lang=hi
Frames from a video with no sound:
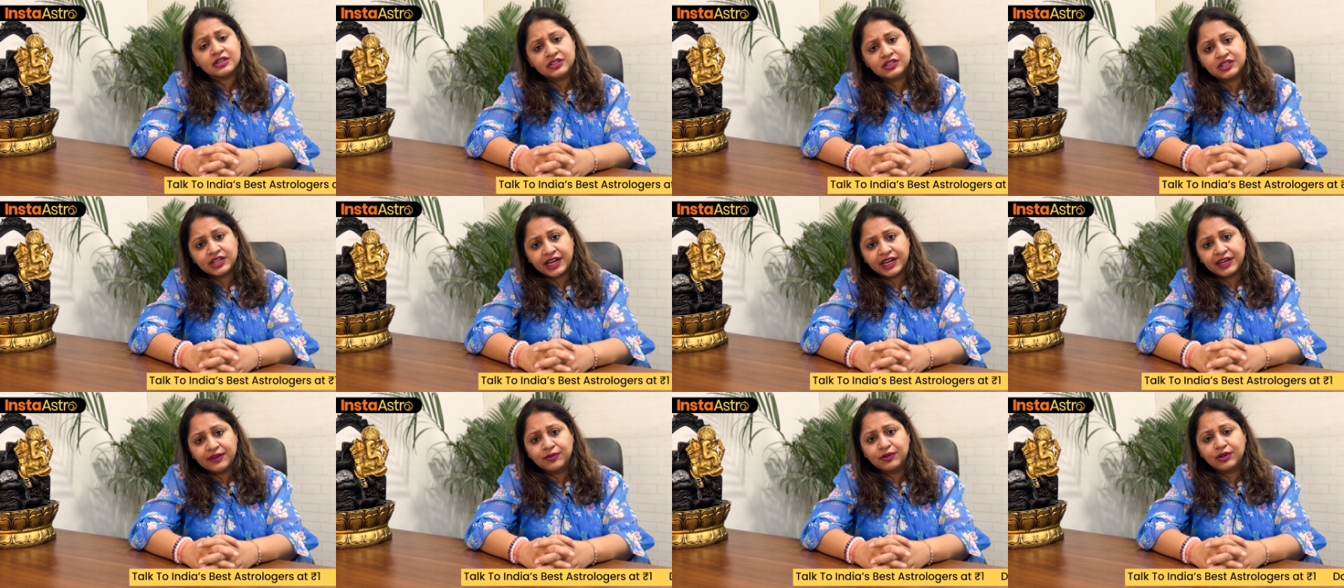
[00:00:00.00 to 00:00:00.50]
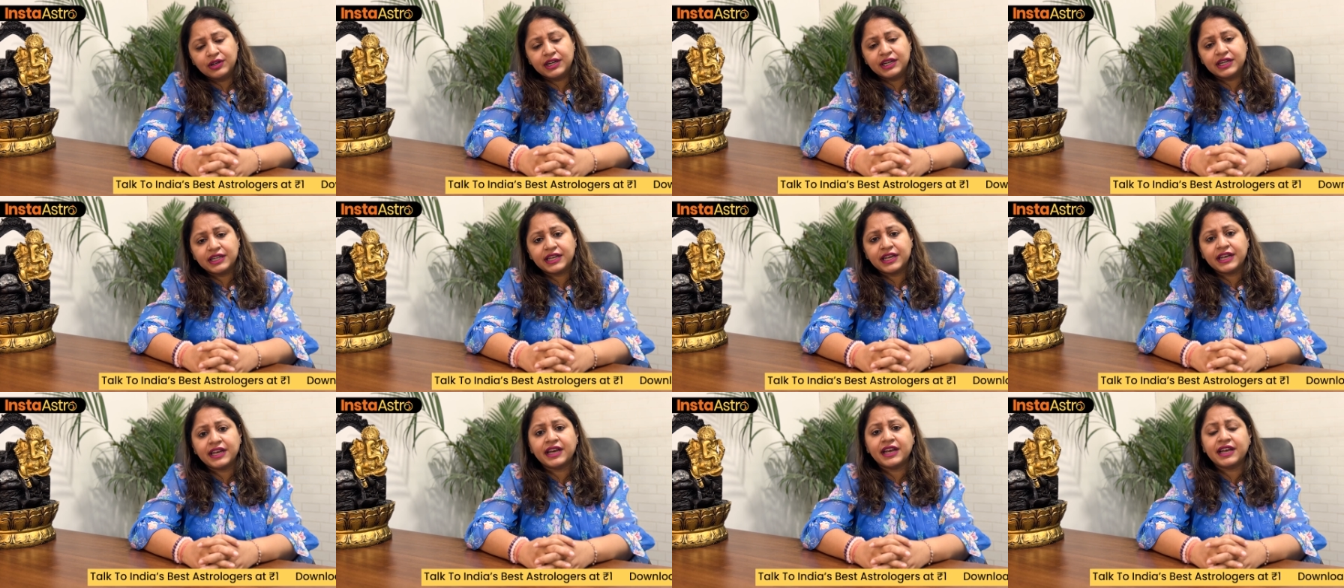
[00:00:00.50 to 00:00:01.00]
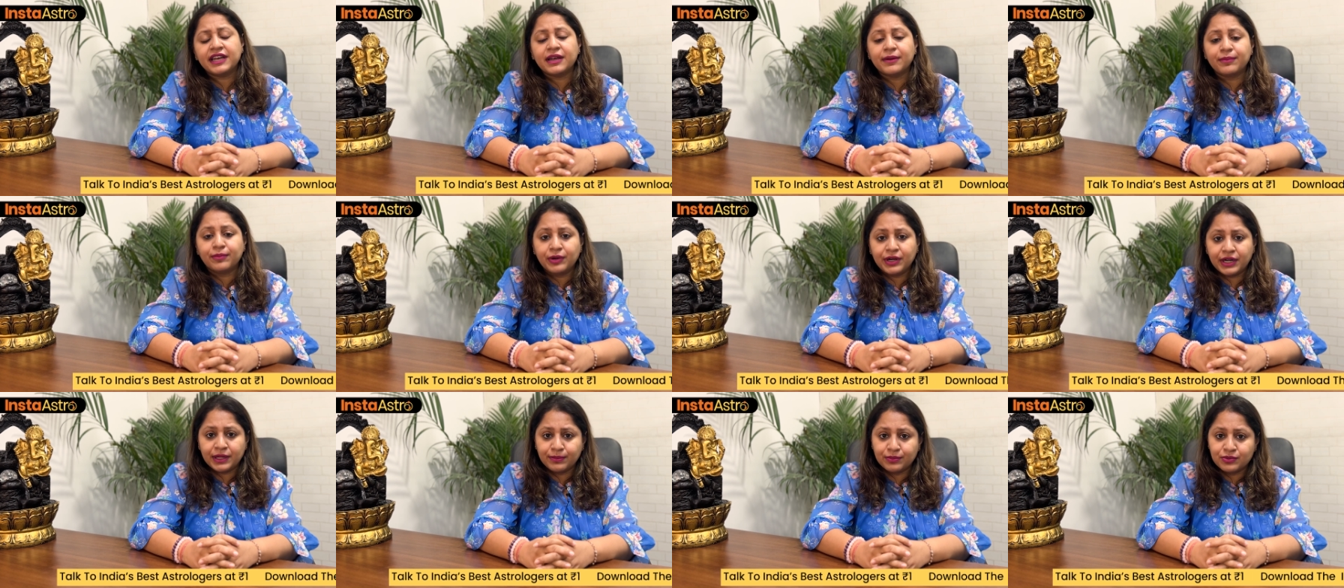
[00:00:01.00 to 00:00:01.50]
चाहे वो लड़के हैं या
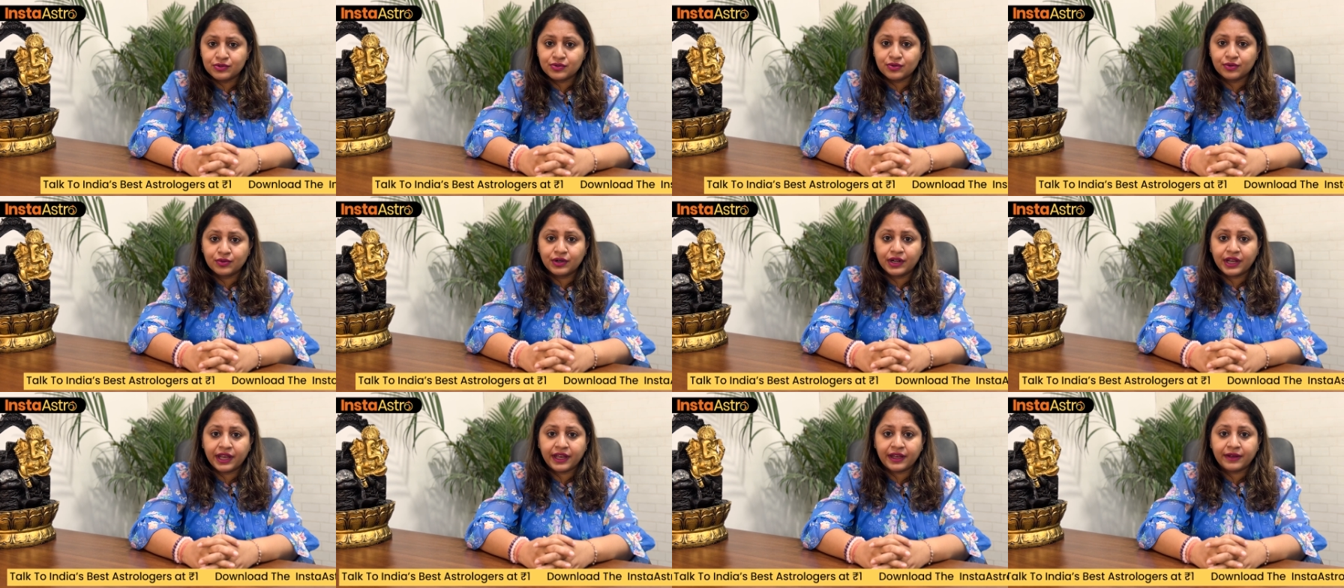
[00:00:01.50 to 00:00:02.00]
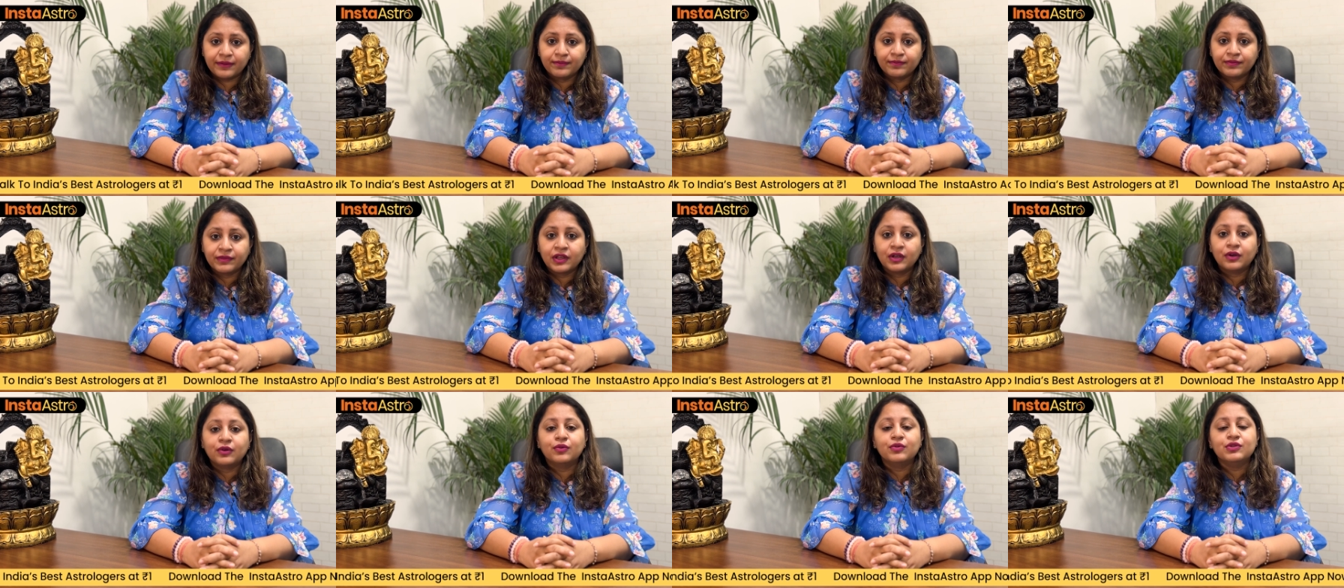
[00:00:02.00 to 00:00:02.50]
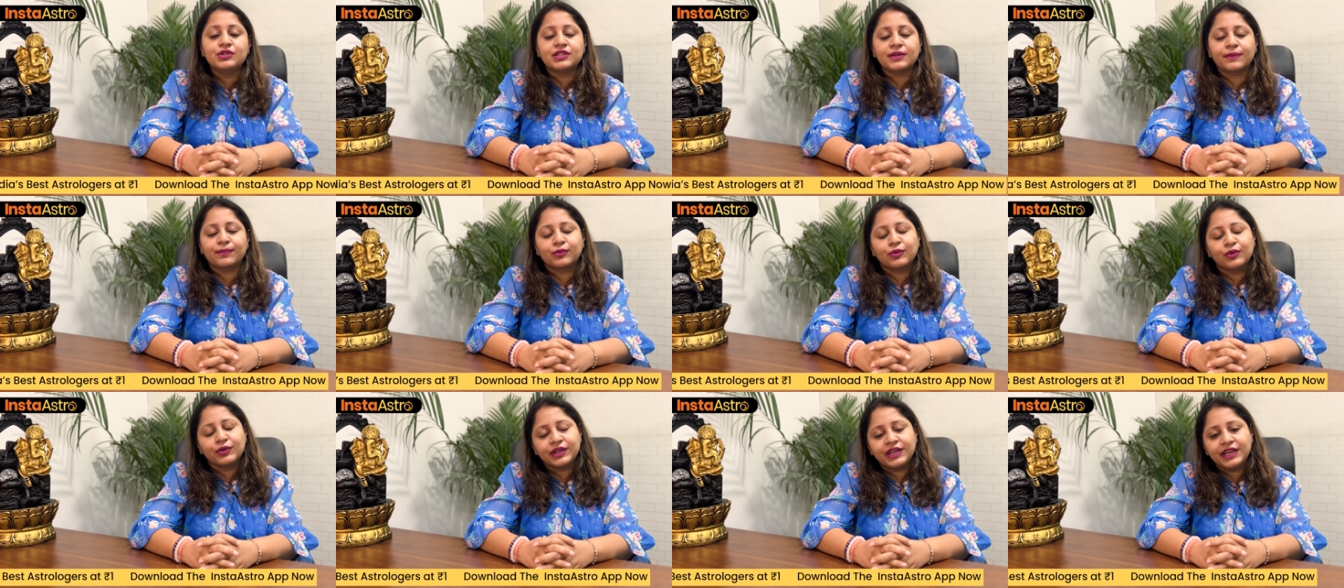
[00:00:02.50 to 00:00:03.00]
बड़े बुज़ुर्ग हैं उन
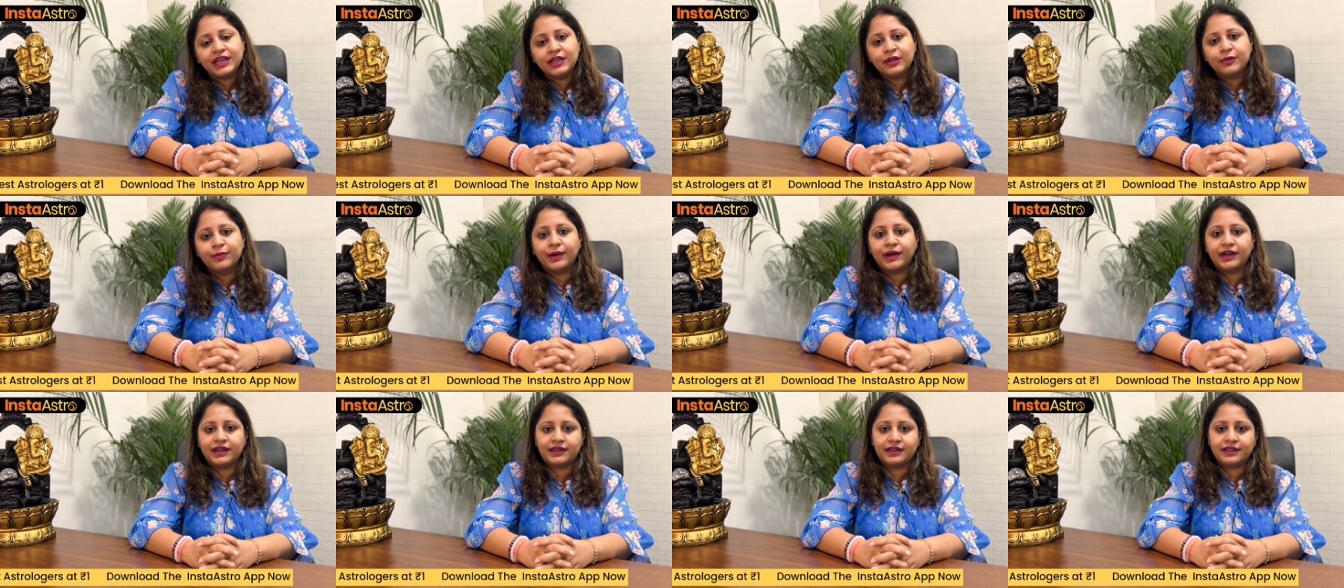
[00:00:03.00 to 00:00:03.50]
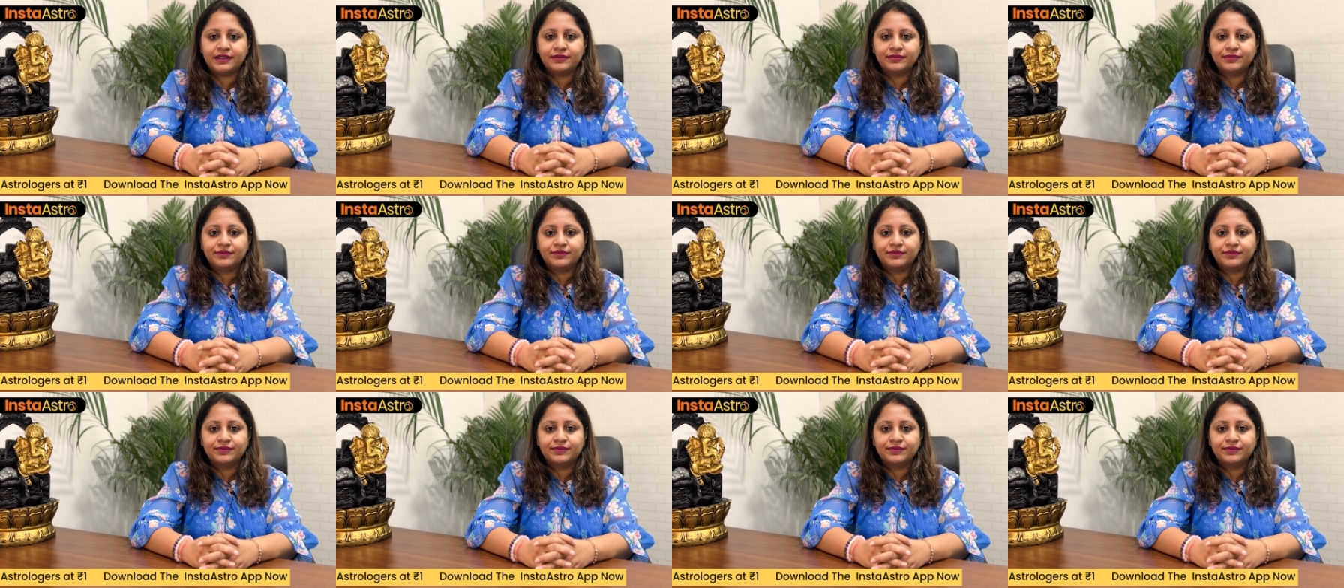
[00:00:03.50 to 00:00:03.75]
सबको खीर बांटे